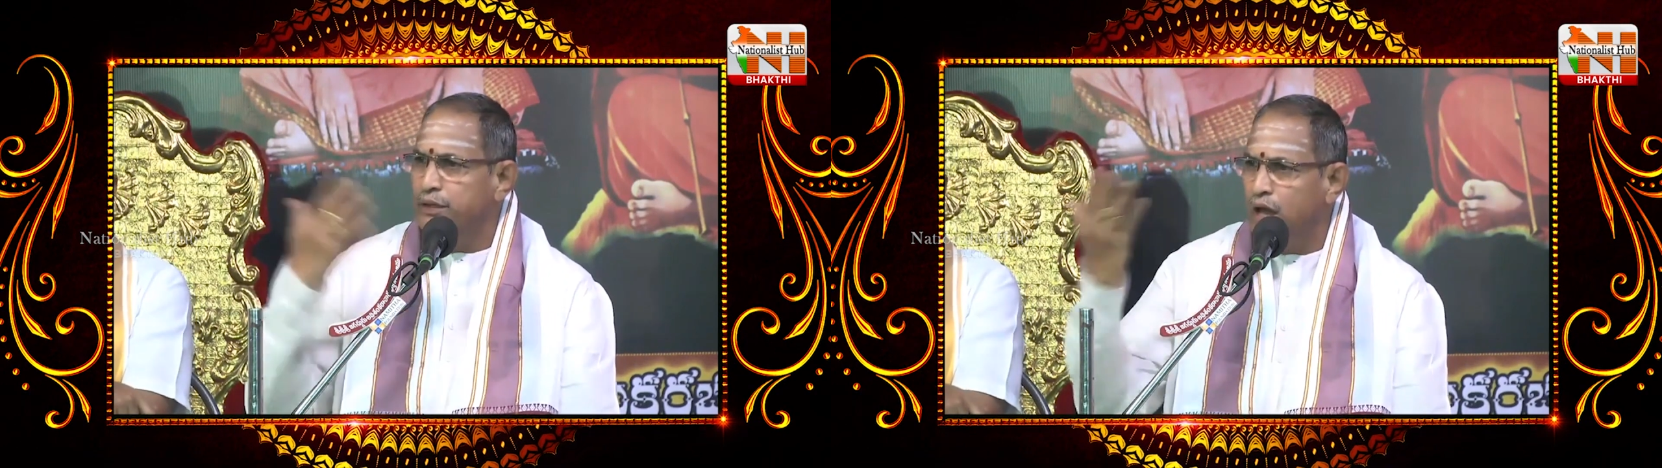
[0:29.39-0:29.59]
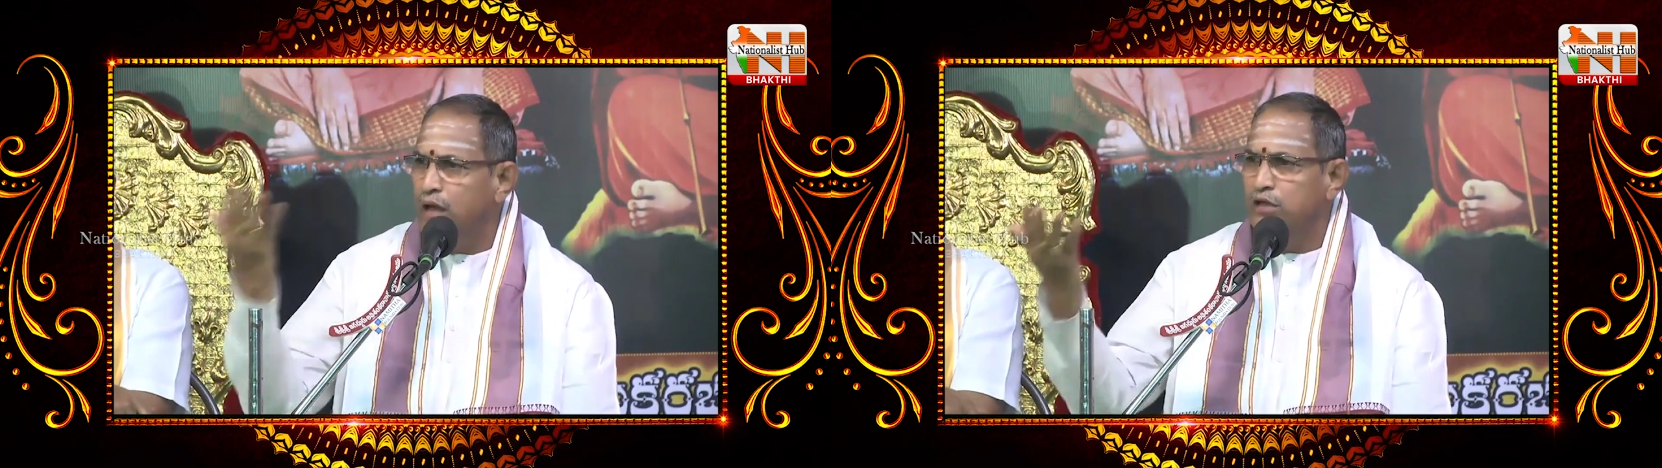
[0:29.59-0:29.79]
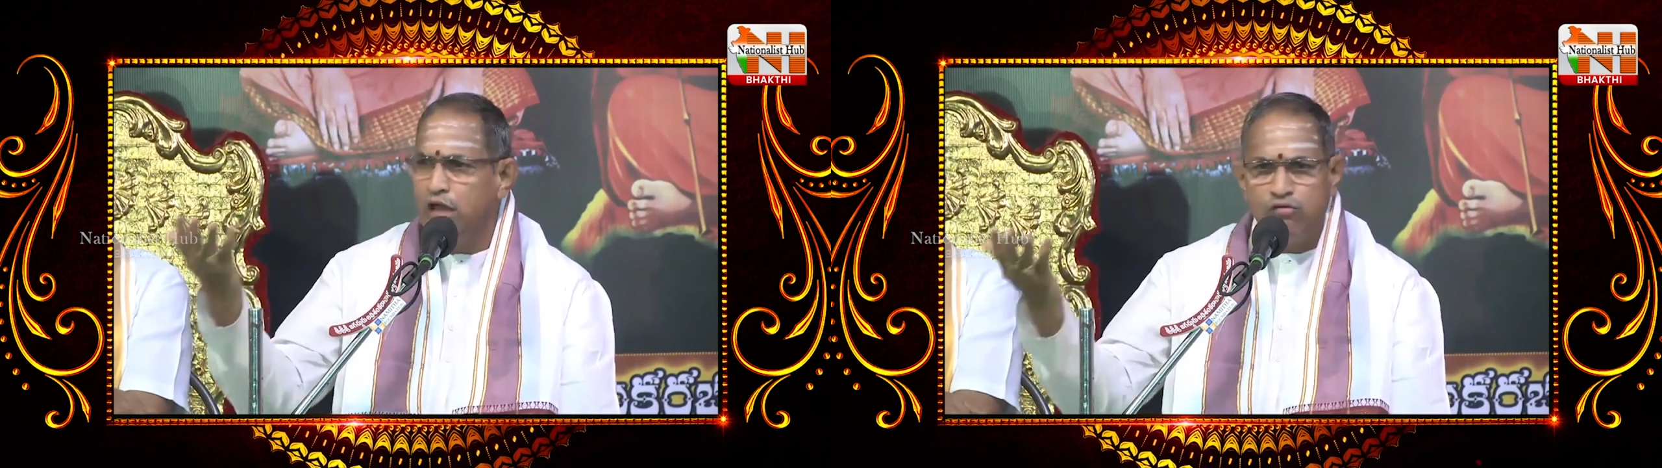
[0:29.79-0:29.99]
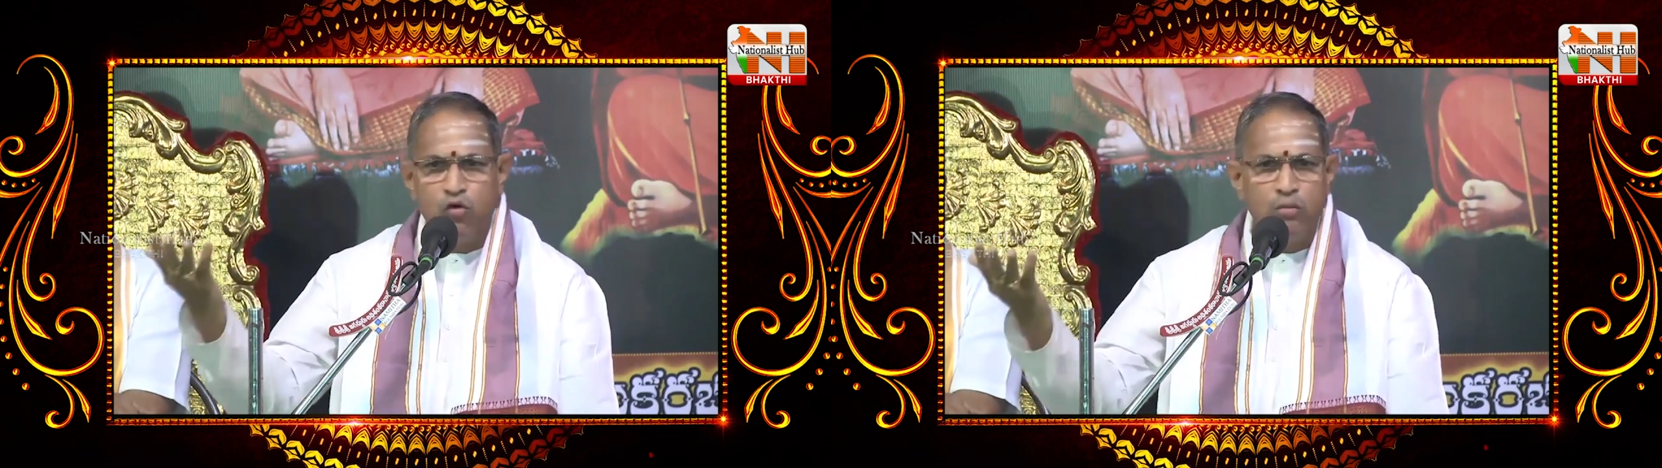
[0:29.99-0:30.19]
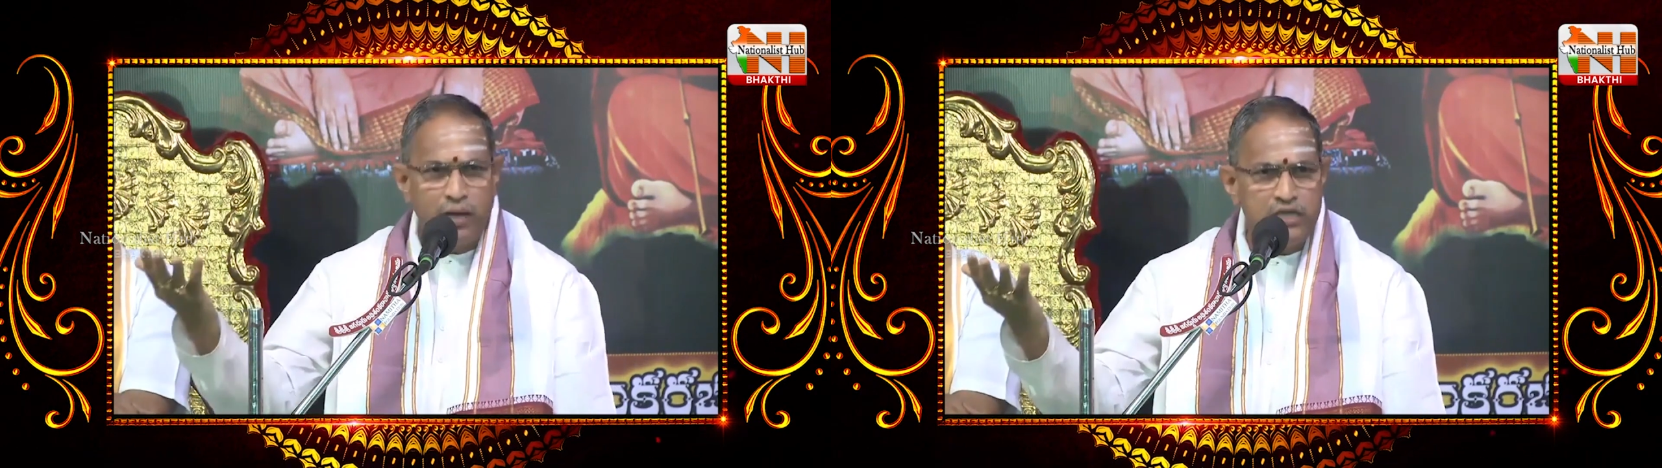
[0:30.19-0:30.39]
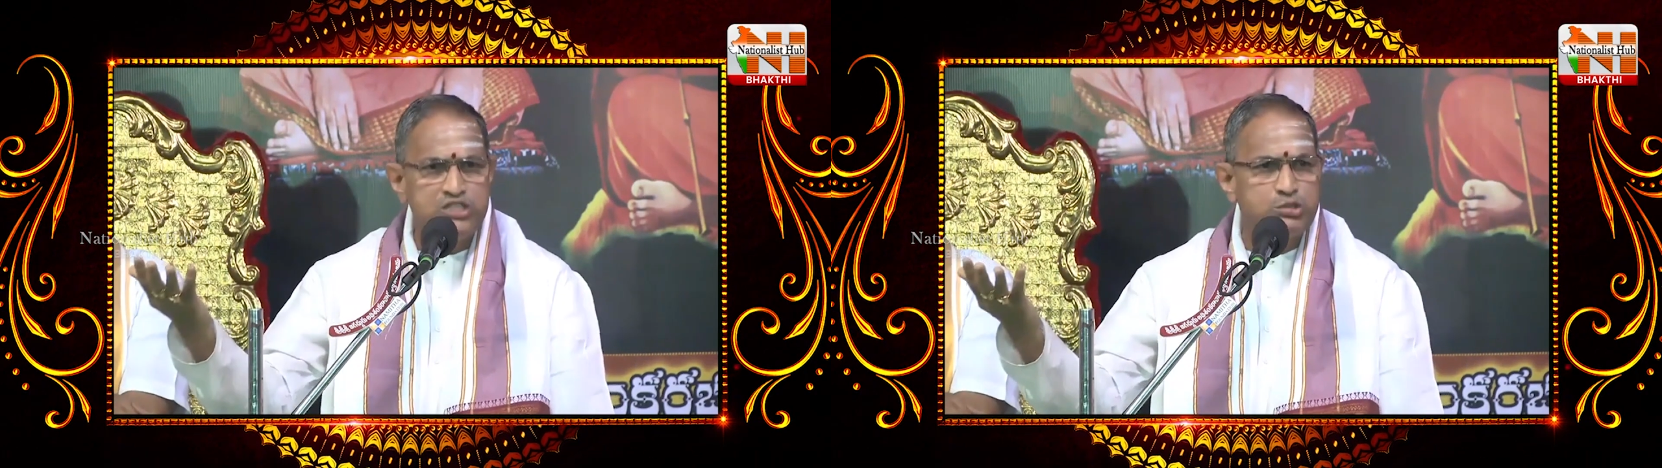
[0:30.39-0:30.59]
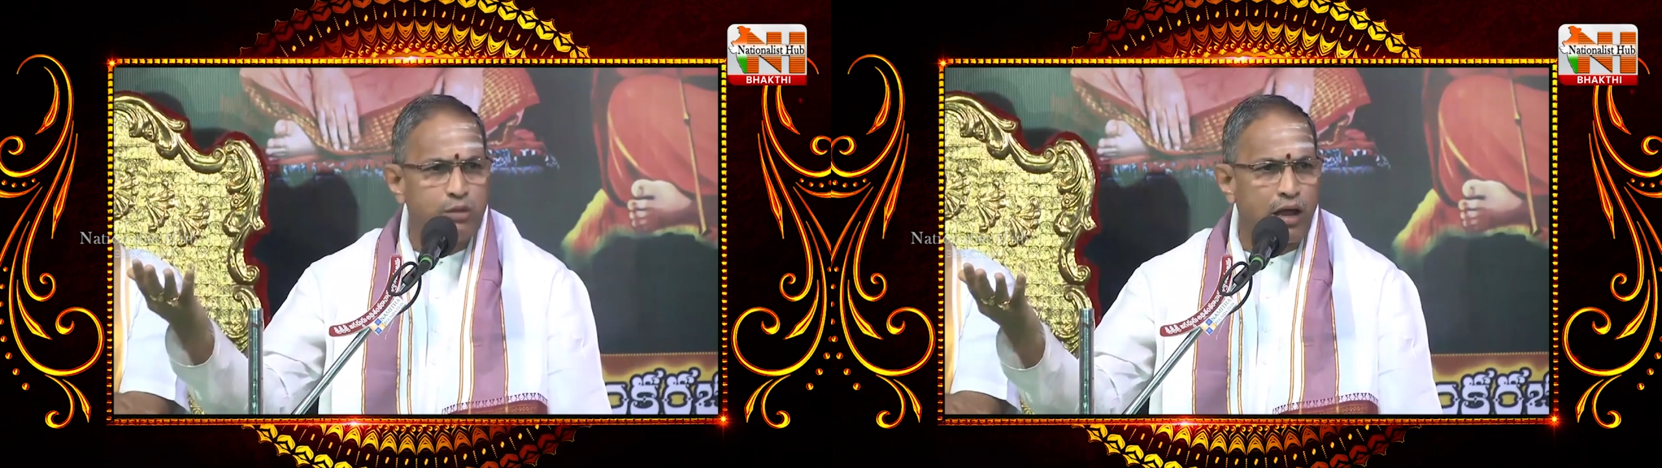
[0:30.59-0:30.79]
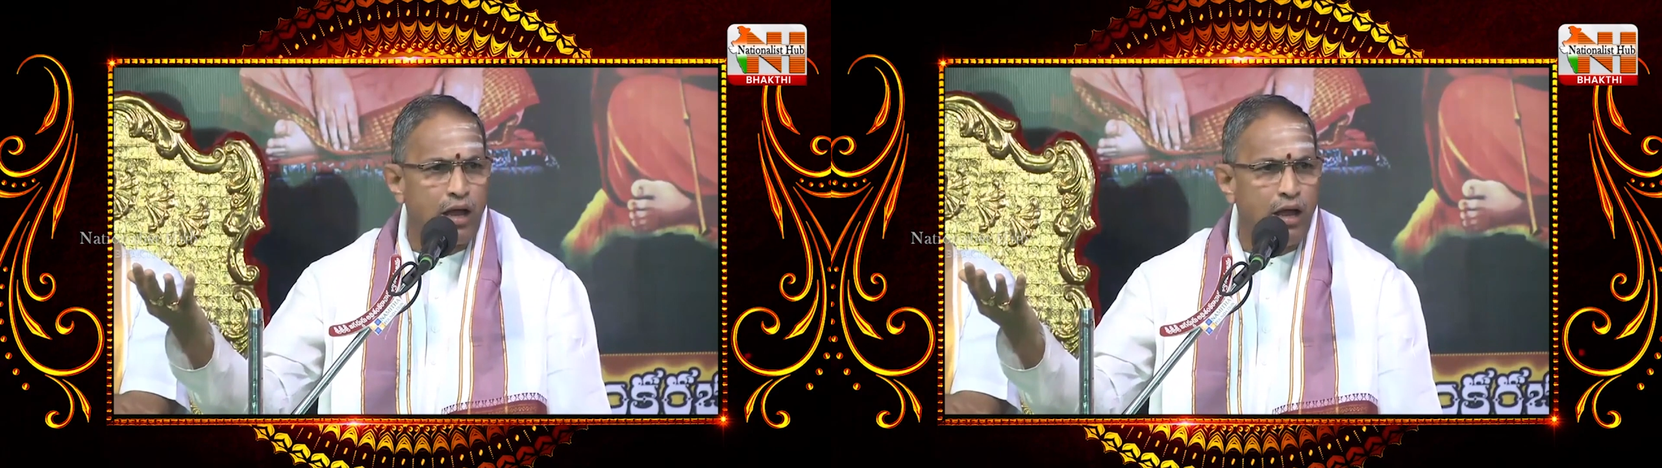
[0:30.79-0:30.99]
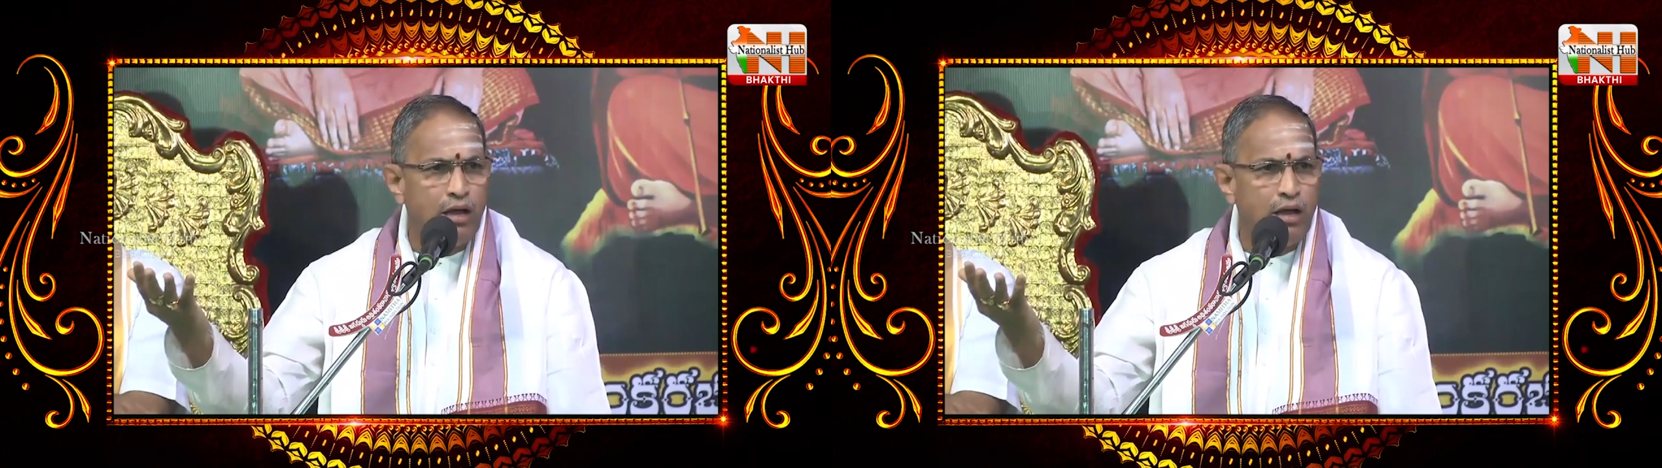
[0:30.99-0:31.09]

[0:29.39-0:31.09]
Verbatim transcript: పితాదేవో మహేశ్వర